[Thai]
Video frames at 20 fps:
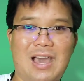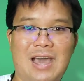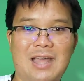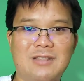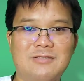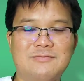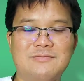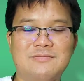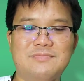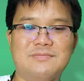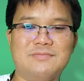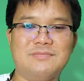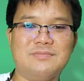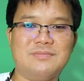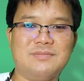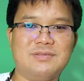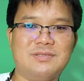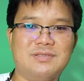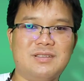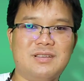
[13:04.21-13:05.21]
ศาล
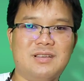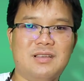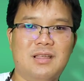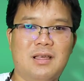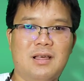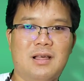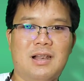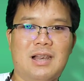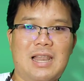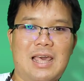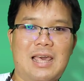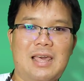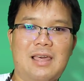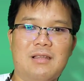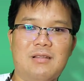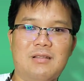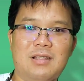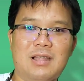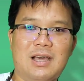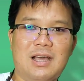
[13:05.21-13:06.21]
และ
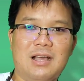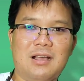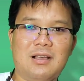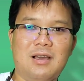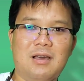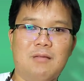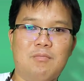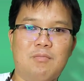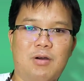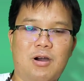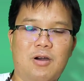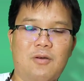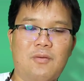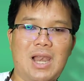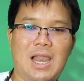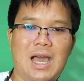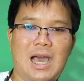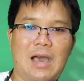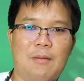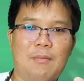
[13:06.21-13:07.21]
ถ้าเกิดพอ
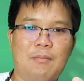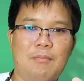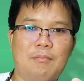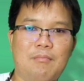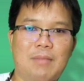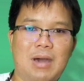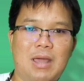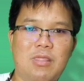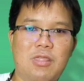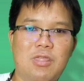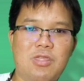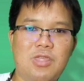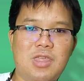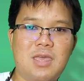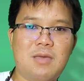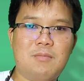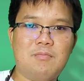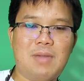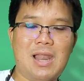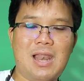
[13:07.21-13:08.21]
เวลามัน
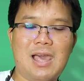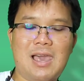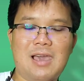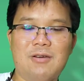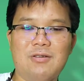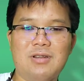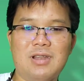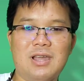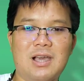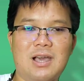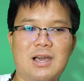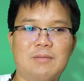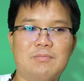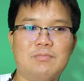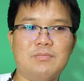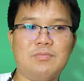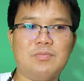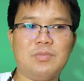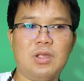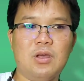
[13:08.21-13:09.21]
ซิ่งไปแล้วนะครับ
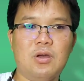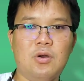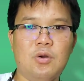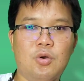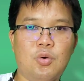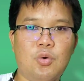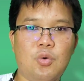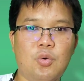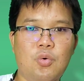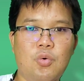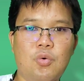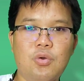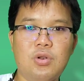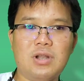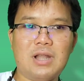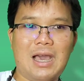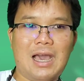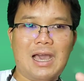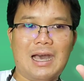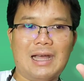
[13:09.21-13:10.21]
คุณ
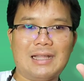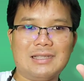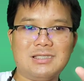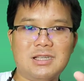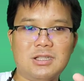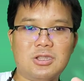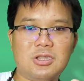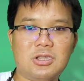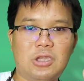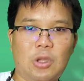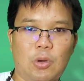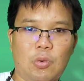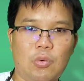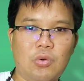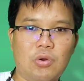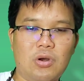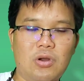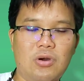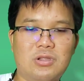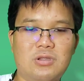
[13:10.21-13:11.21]
อาจจะต
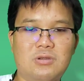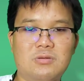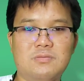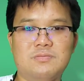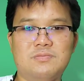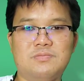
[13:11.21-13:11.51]
กรถ